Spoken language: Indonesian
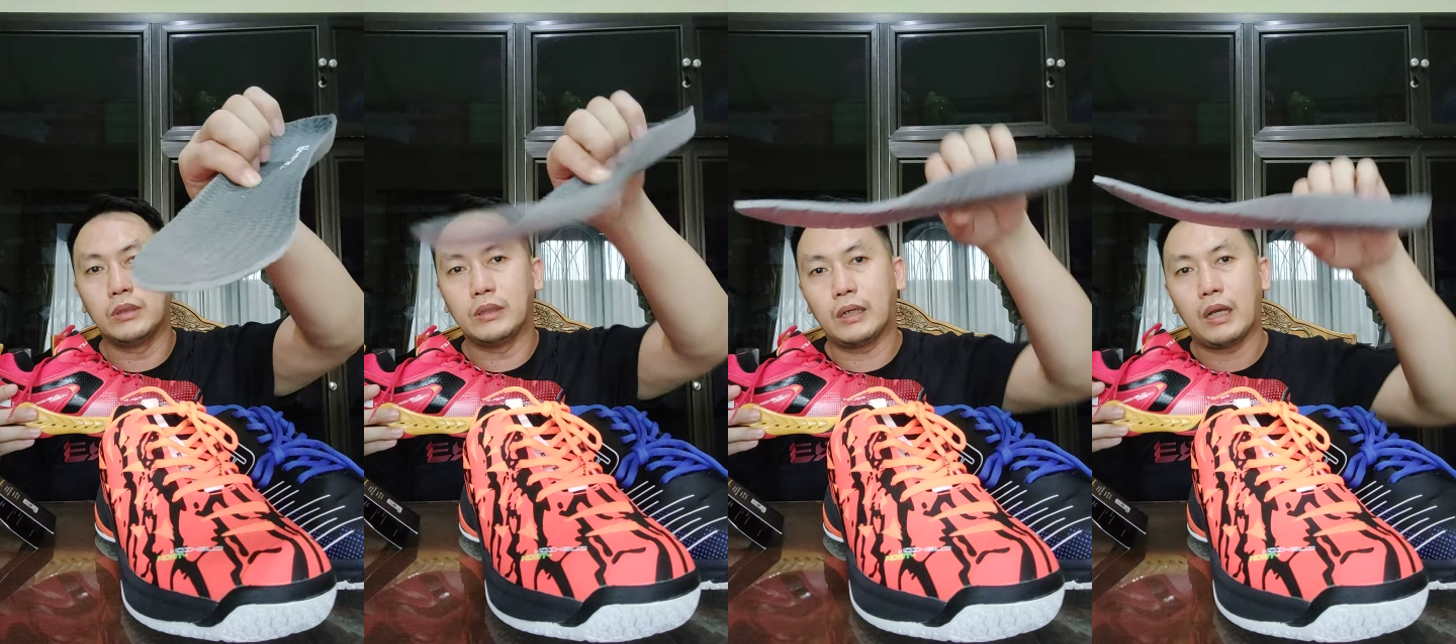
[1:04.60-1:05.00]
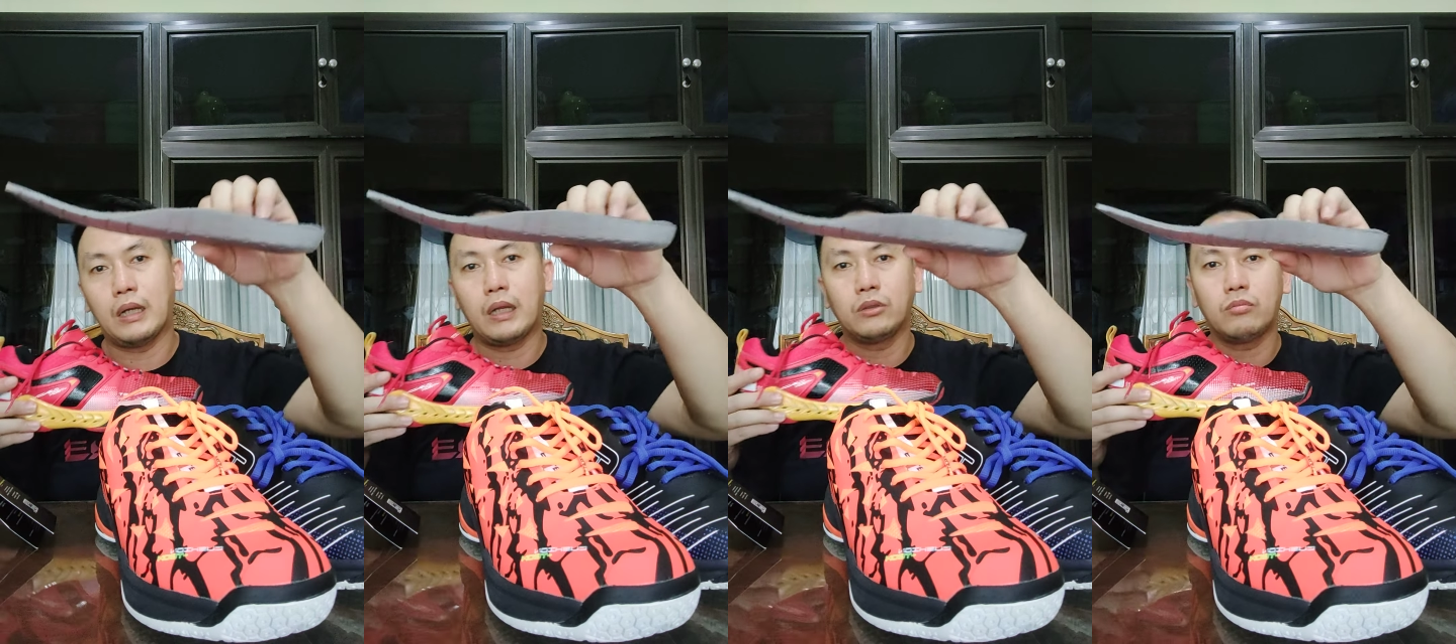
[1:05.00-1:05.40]
ini
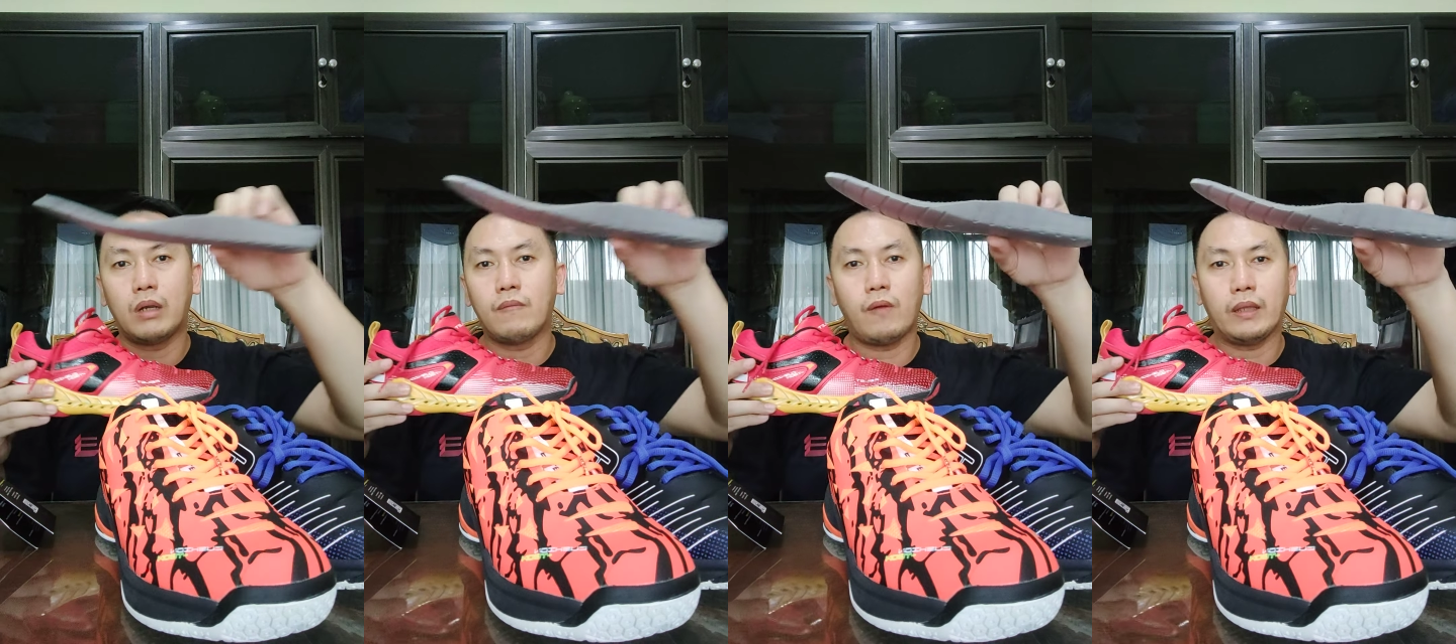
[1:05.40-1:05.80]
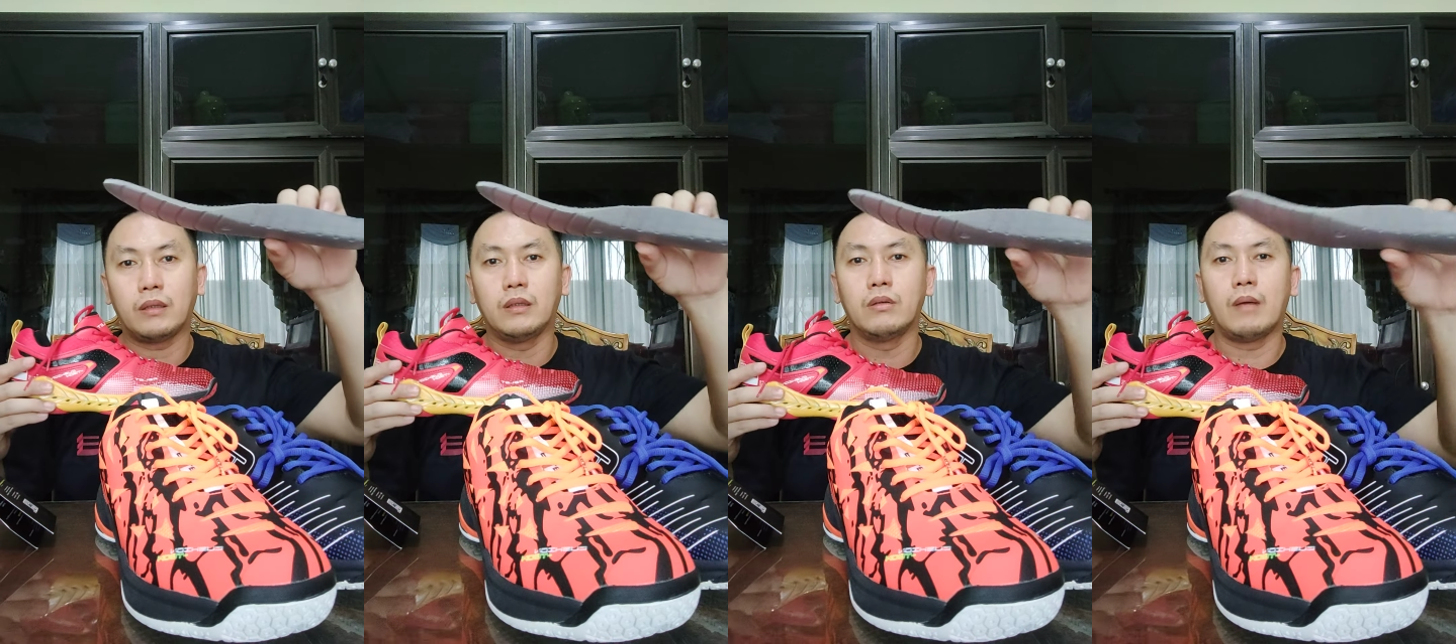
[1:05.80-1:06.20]
kadang-kadang cuman
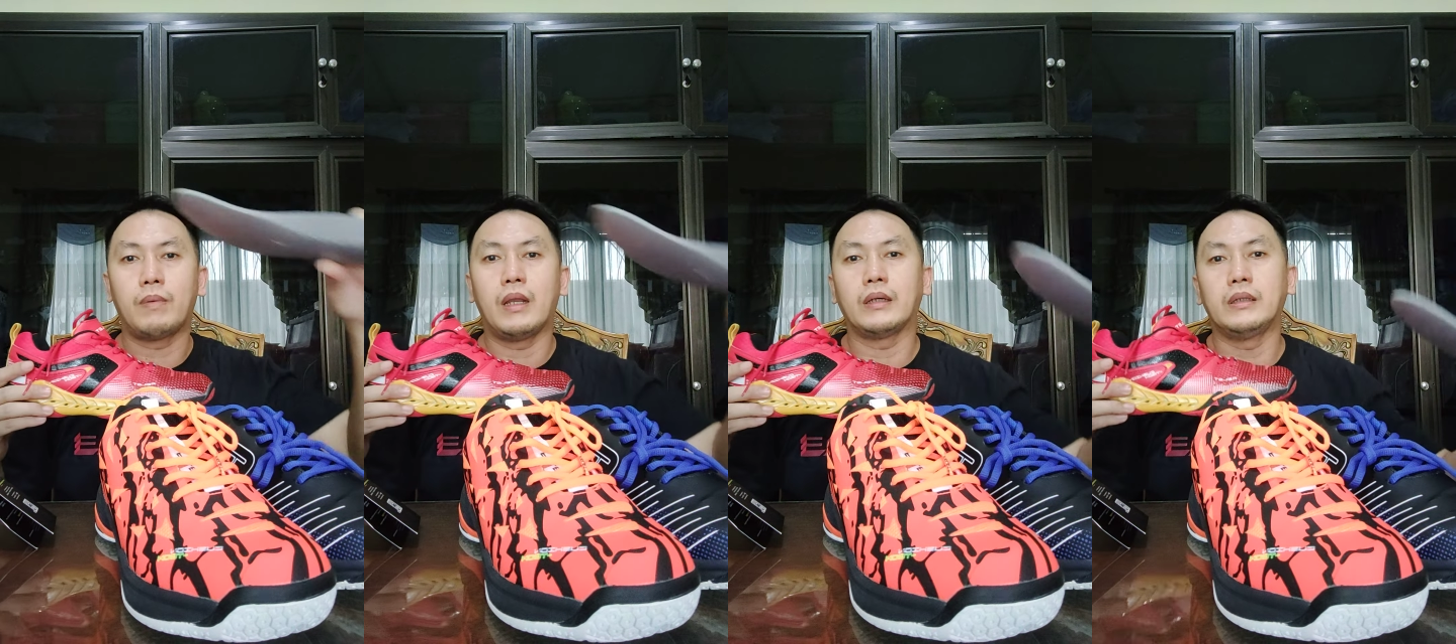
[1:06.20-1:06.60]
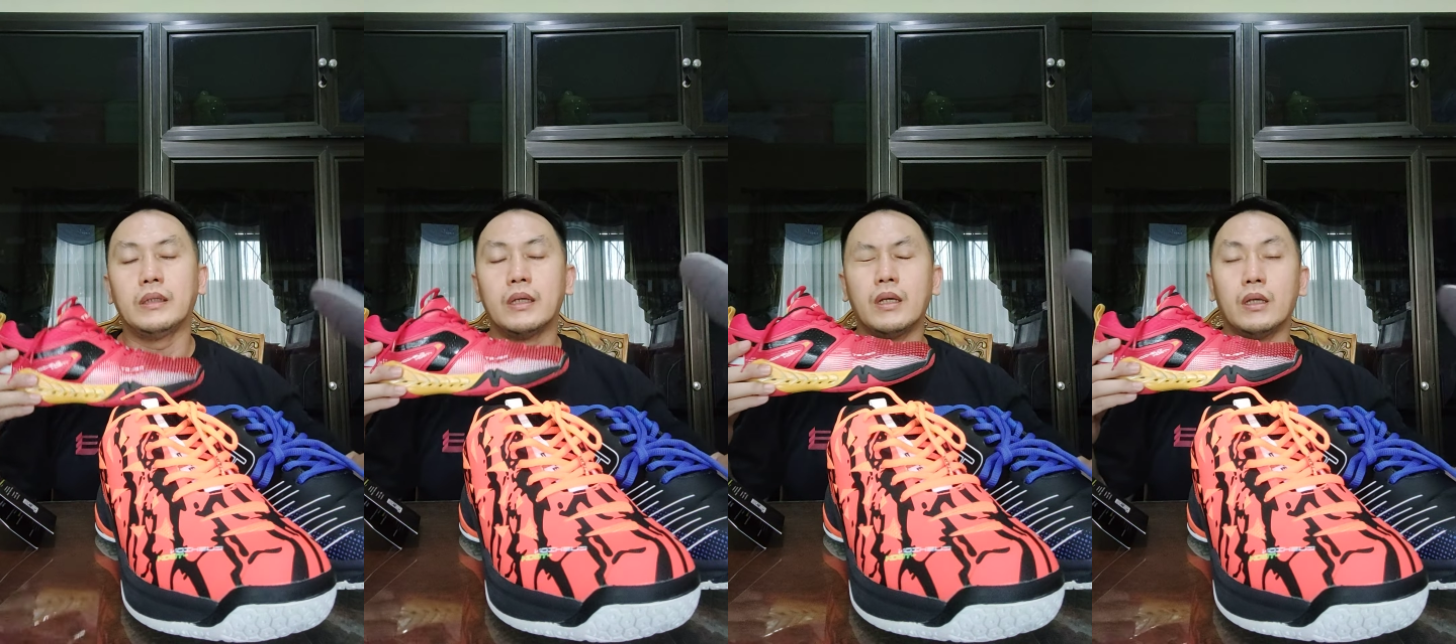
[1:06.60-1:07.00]
flat gitu
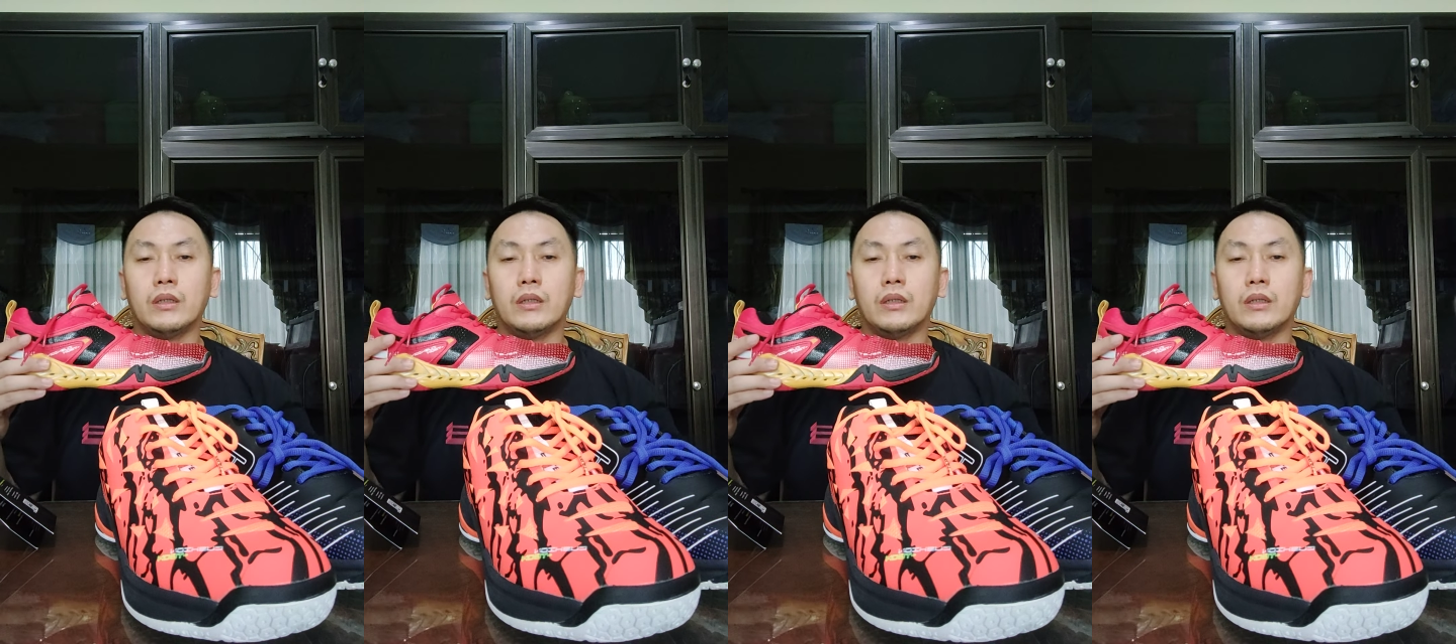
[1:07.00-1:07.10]
apalagi